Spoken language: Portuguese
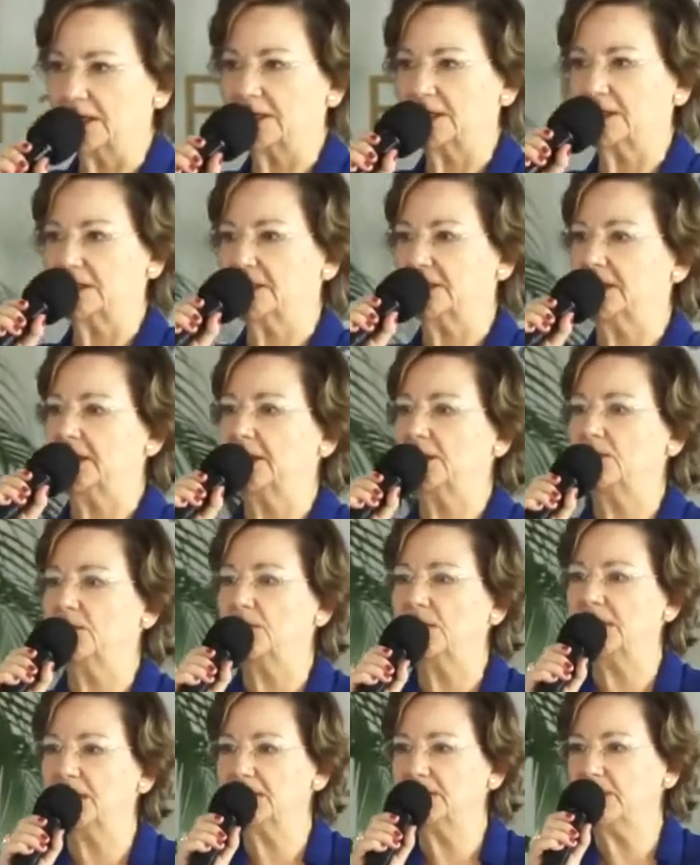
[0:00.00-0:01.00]
Casas André
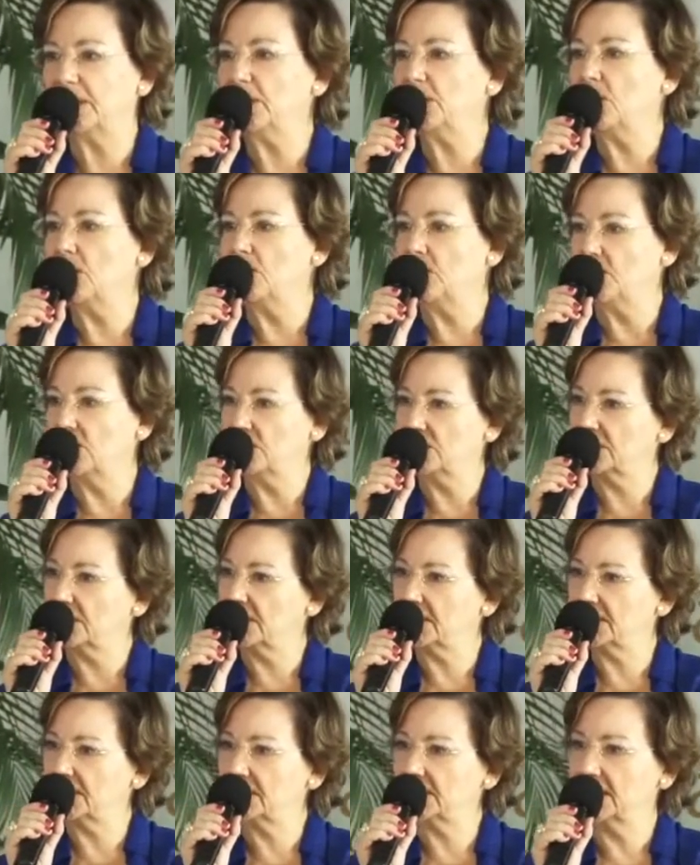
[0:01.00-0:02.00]
Luiz, bem como
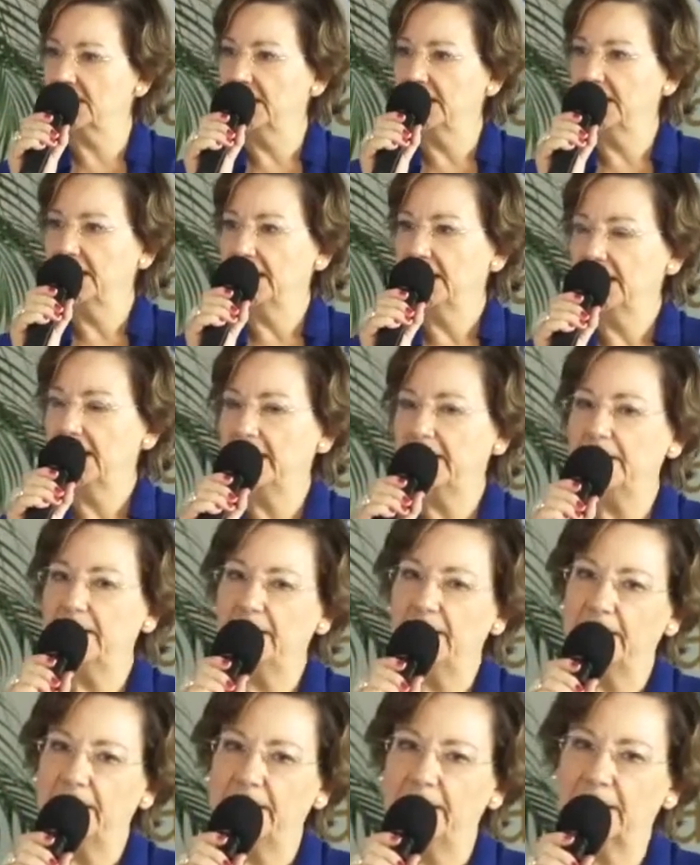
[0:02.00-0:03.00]
outras
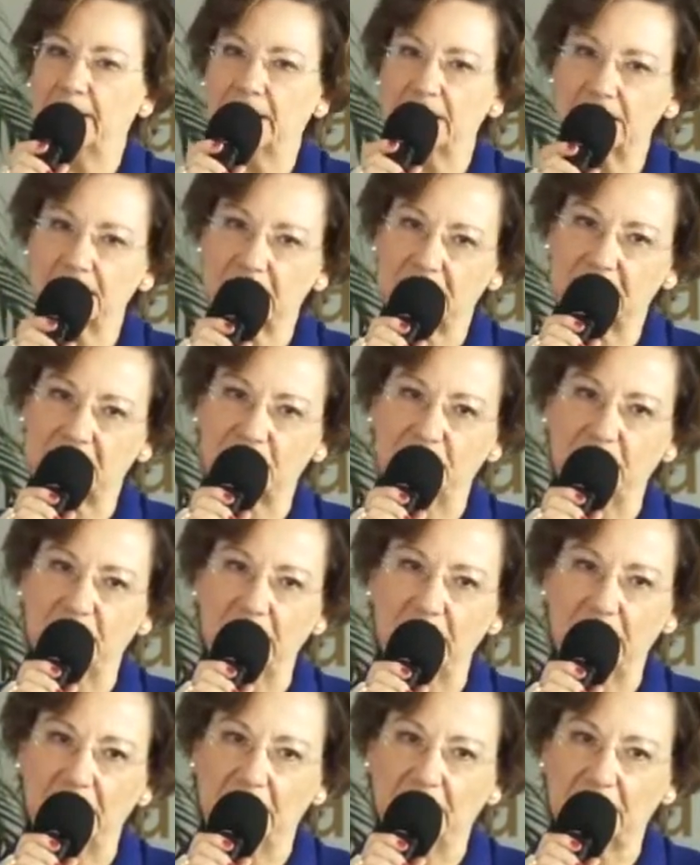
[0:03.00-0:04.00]
é, casas
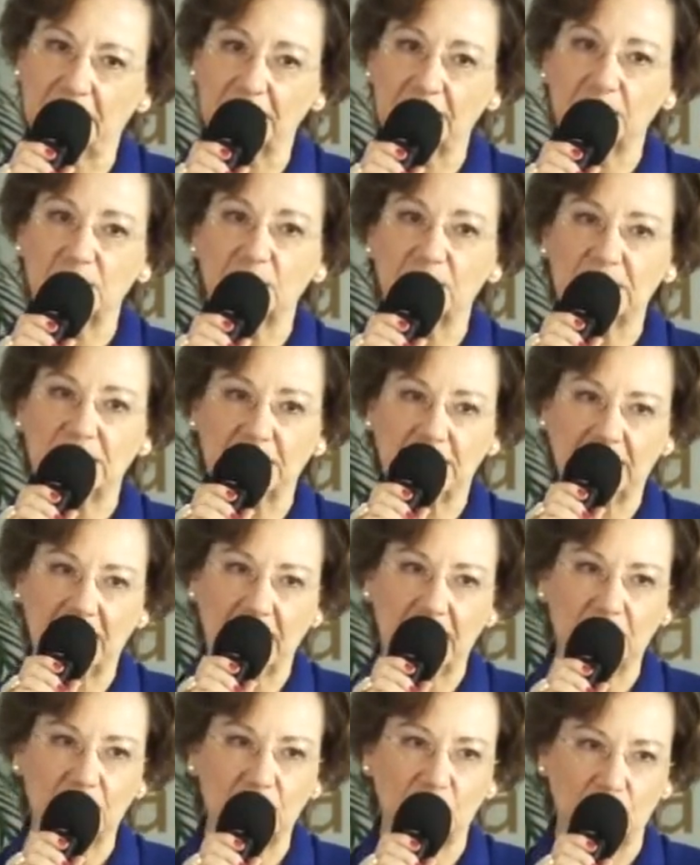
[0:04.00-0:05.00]
espíritas, a
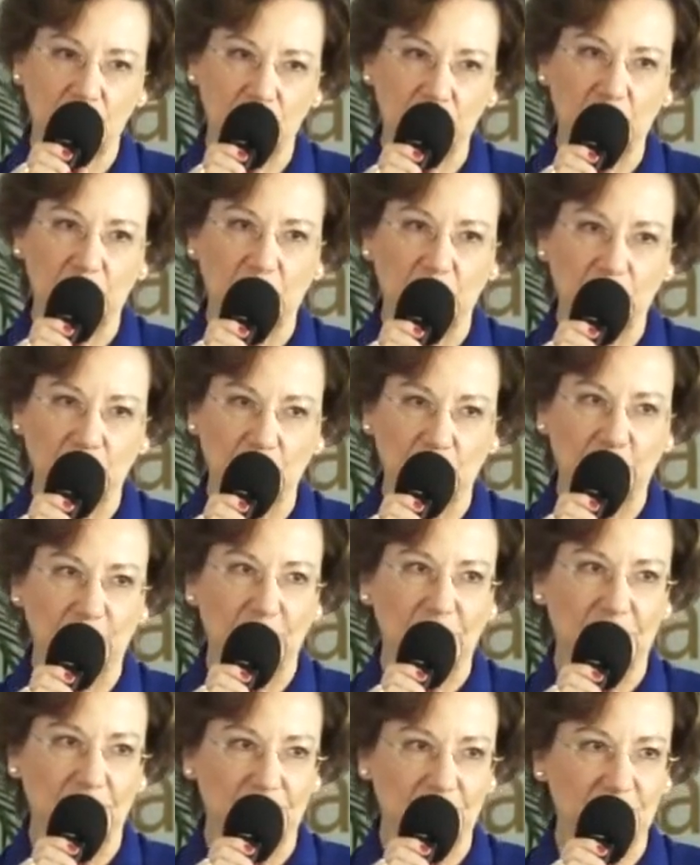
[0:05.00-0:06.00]
sociedade como um
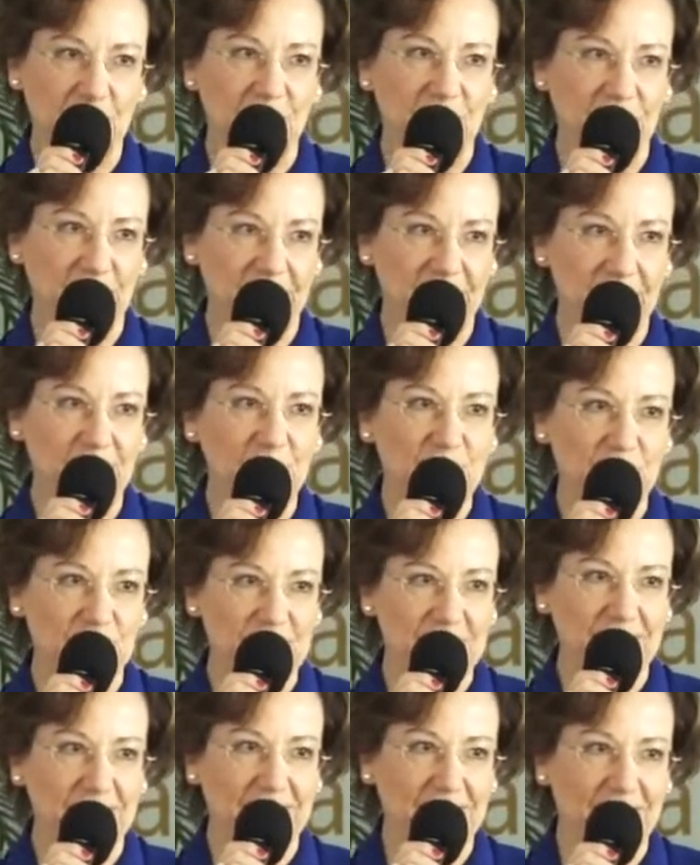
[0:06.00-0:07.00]
todo, porque a gente vive em
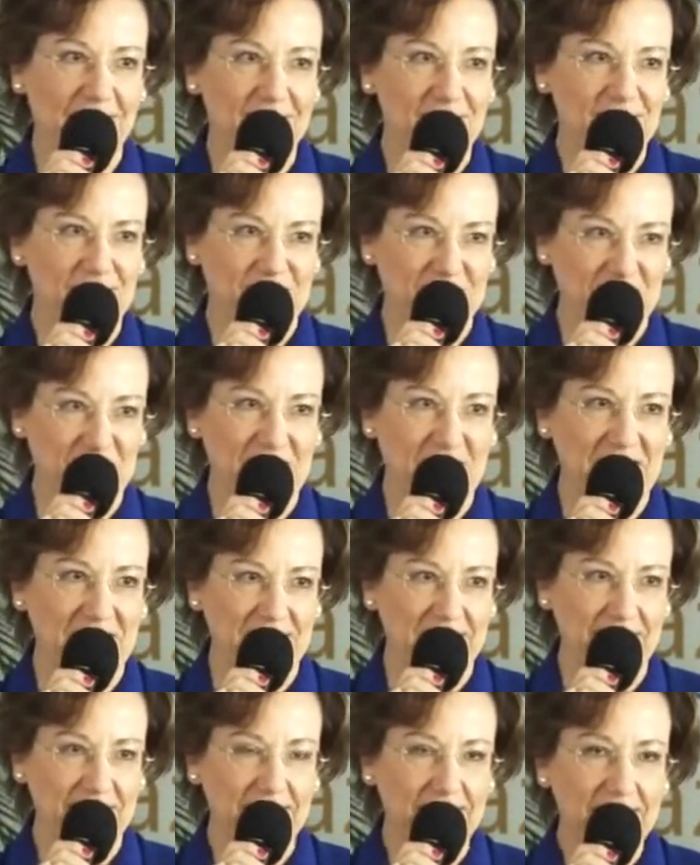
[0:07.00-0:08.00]
sociedade
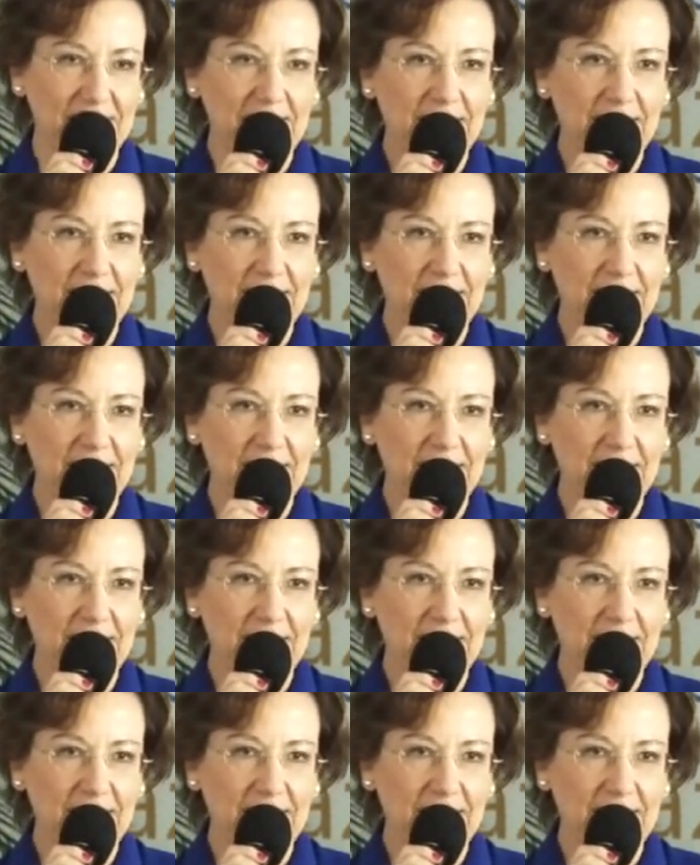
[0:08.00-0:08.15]
também.